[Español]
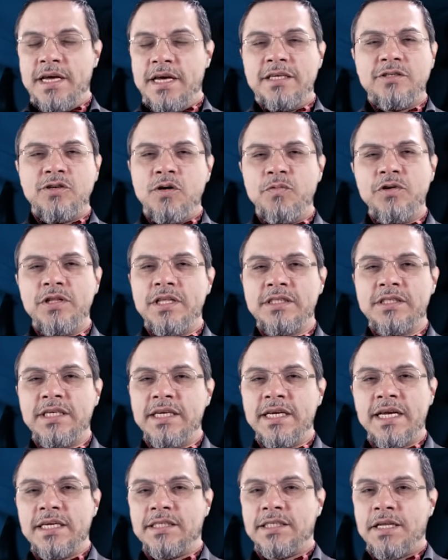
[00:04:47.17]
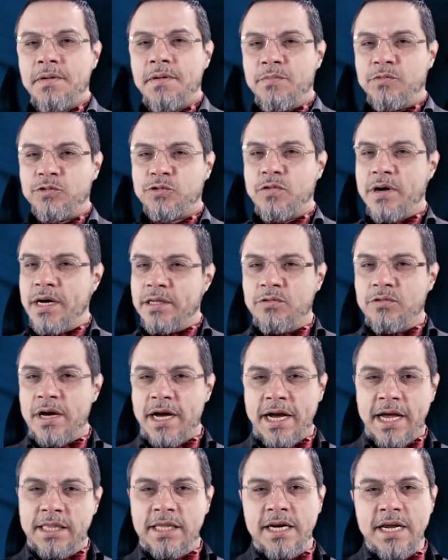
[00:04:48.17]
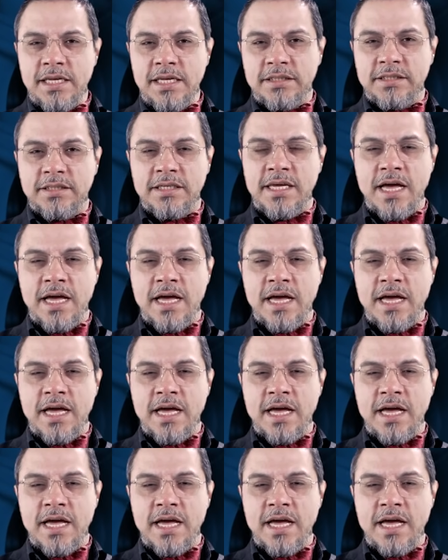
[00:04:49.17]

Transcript: Es como decir que estábamos jugando ajedrez